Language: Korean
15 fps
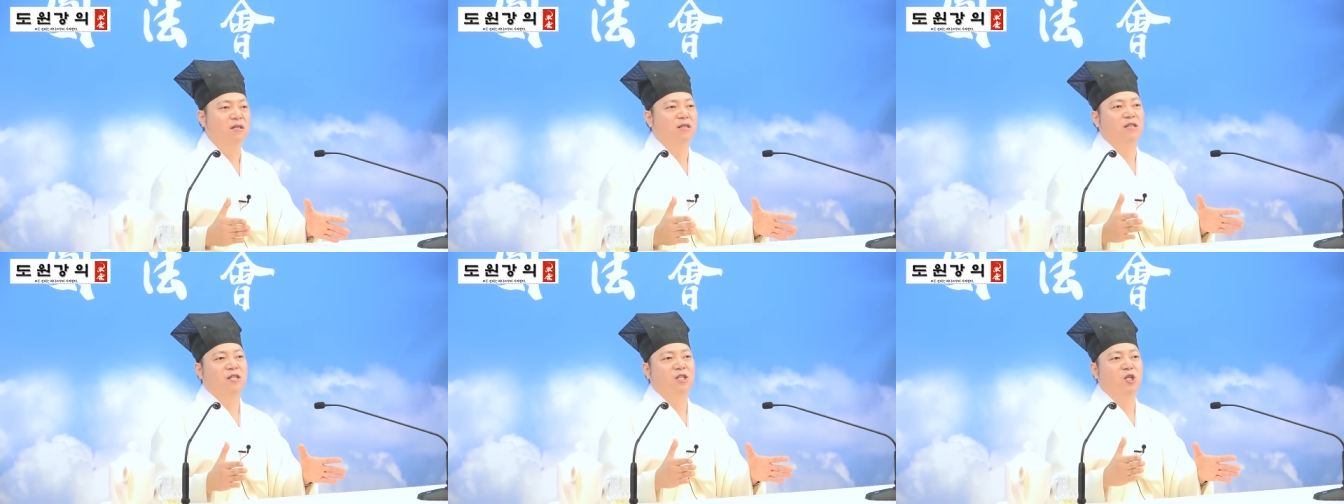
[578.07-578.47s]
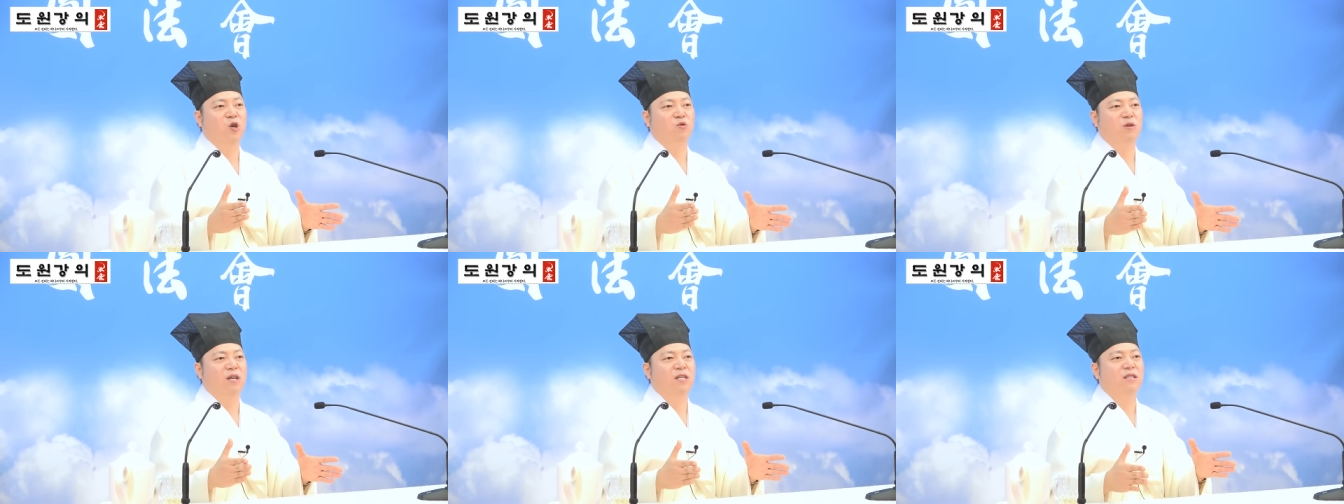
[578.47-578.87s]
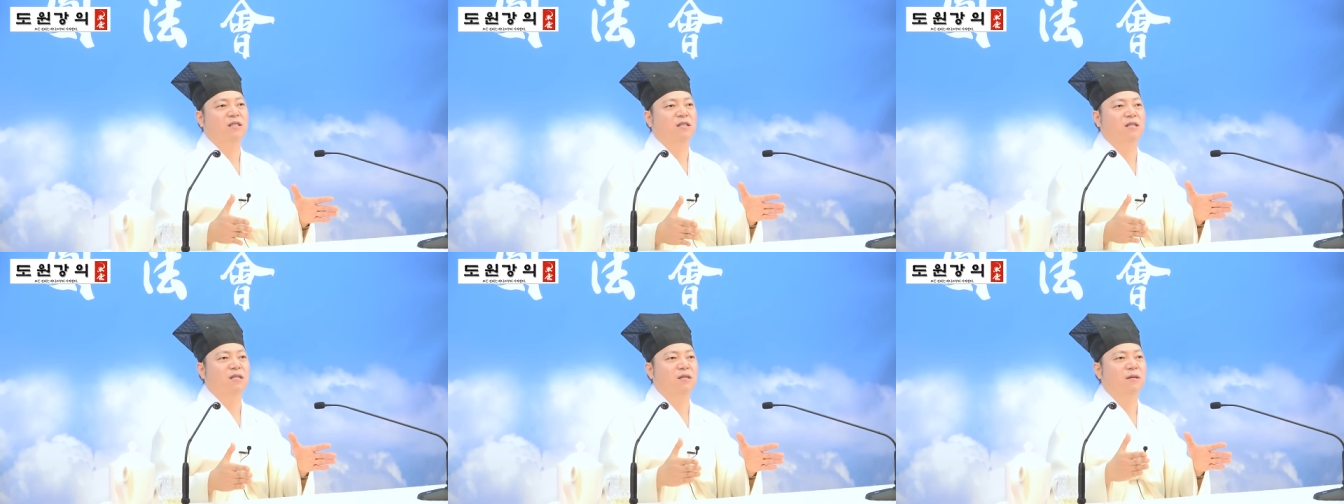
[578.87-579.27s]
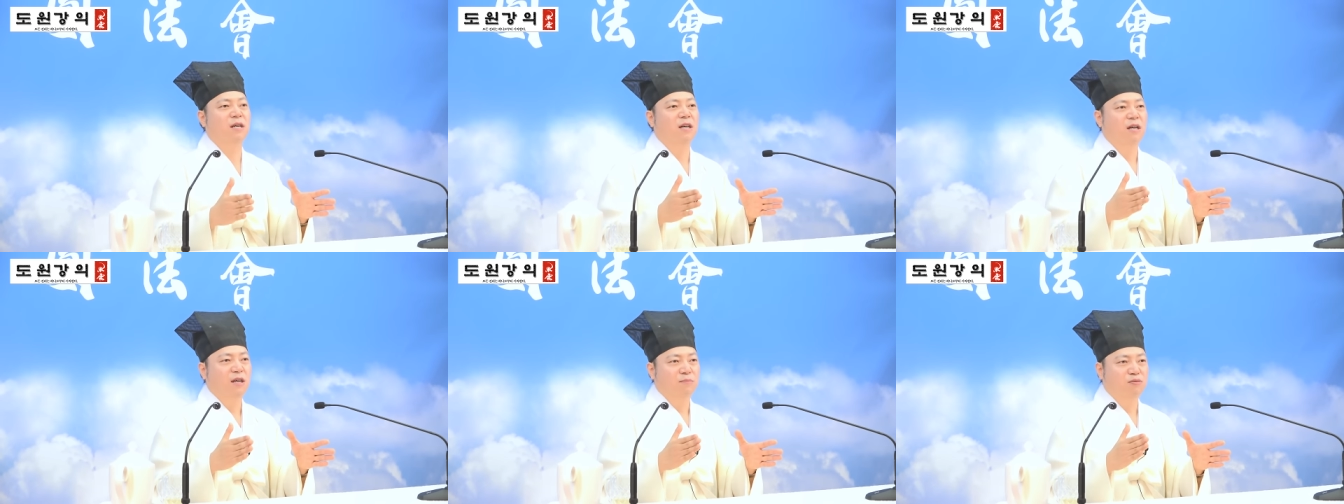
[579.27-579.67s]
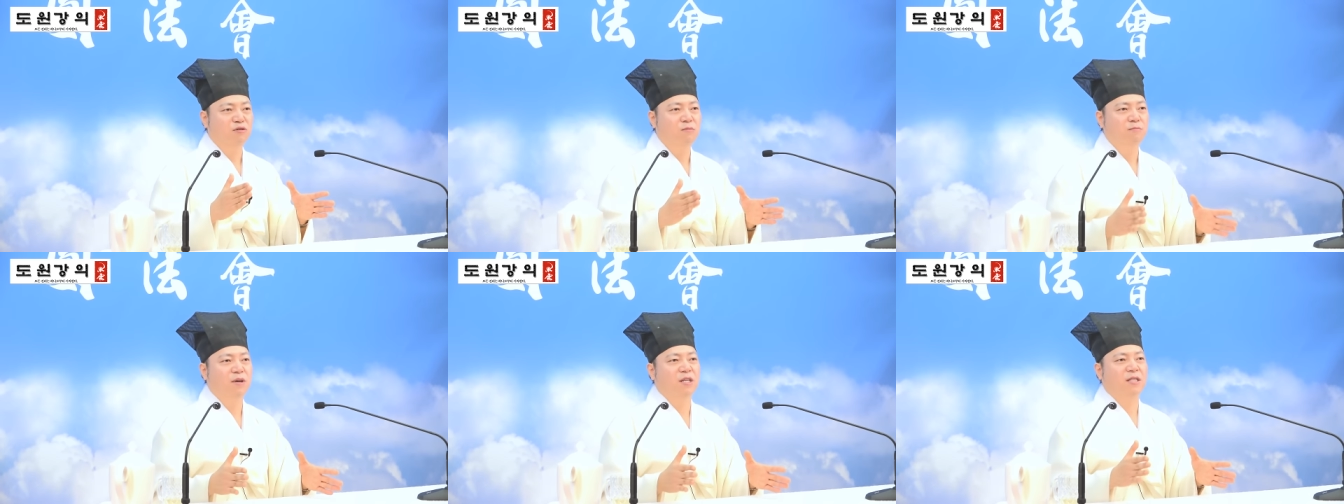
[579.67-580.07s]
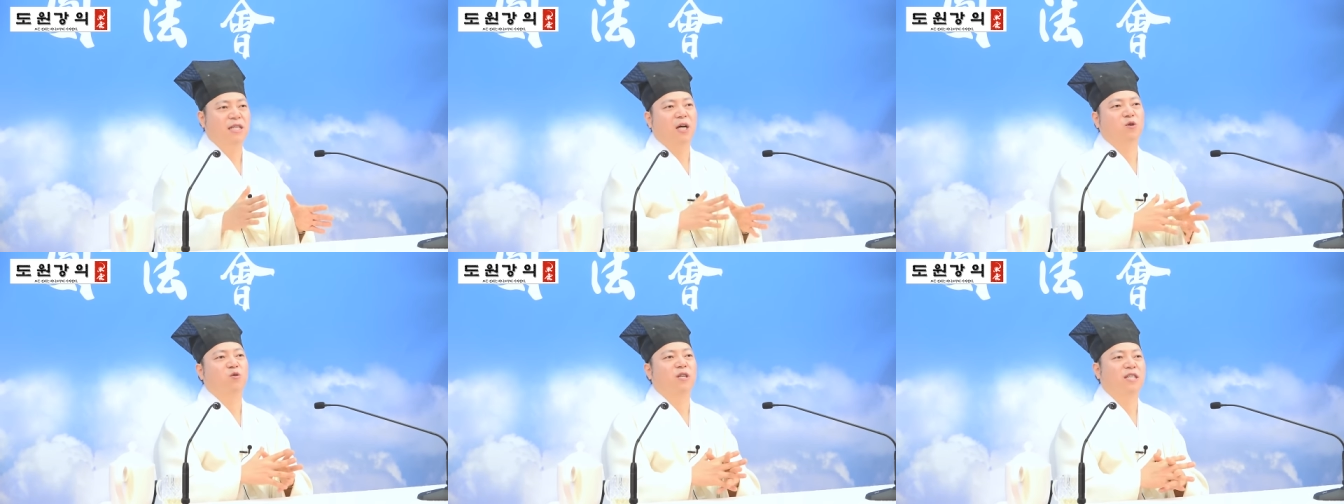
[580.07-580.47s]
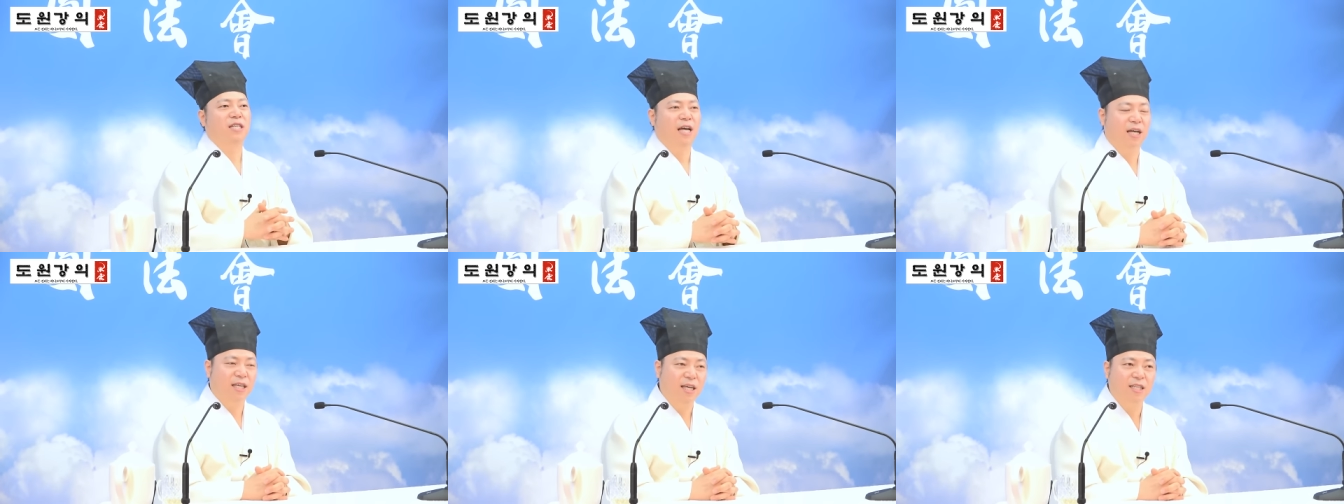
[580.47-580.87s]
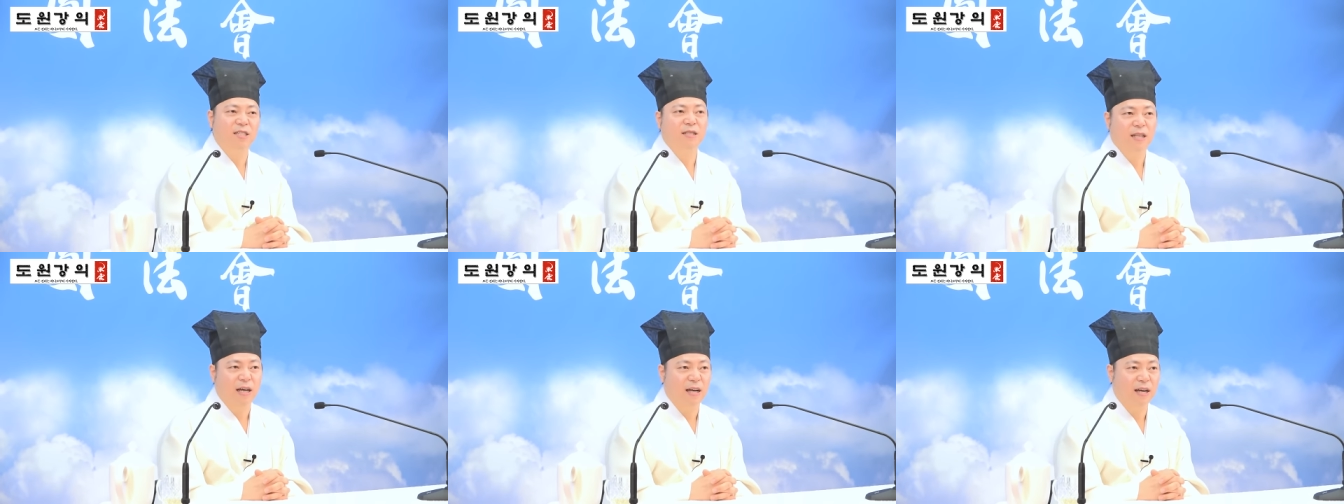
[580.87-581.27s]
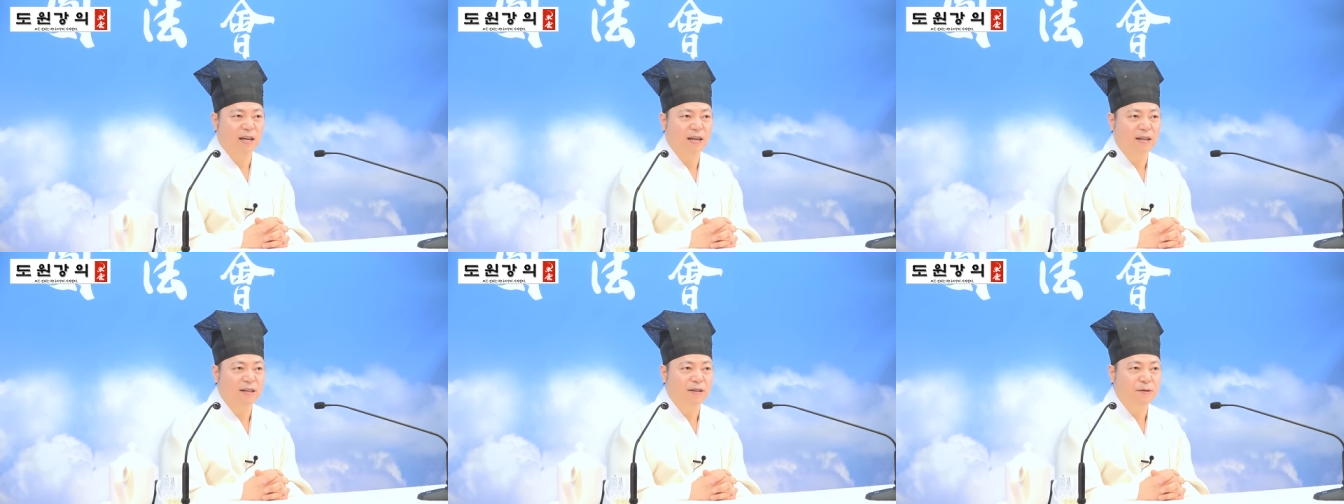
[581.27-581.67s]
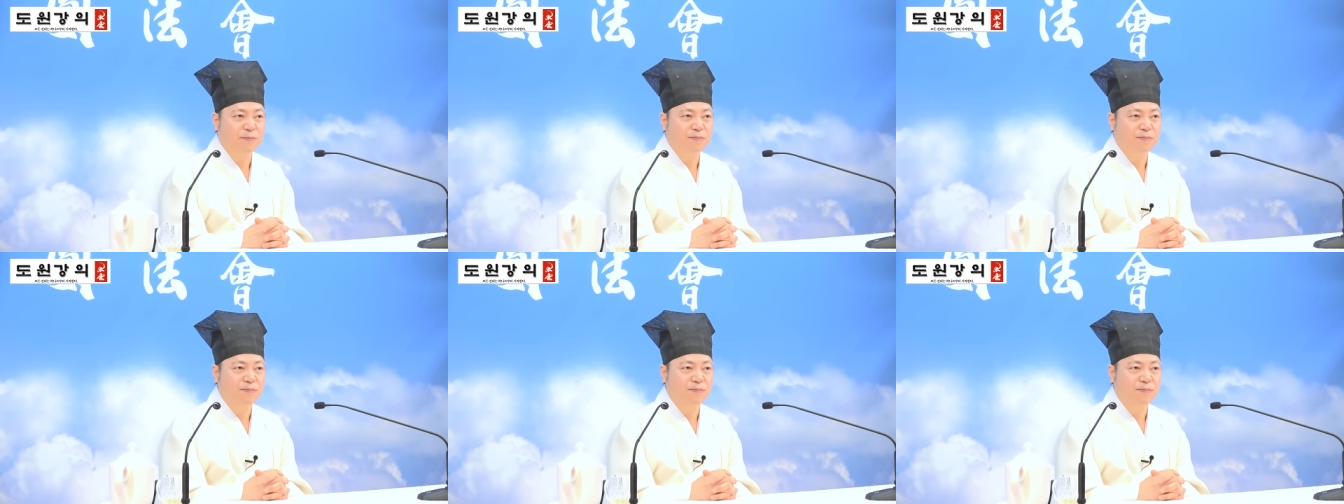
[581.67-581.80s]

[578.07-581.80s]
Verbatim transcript: 그럴 경우에는 그 풍맥 작용이 약해진다.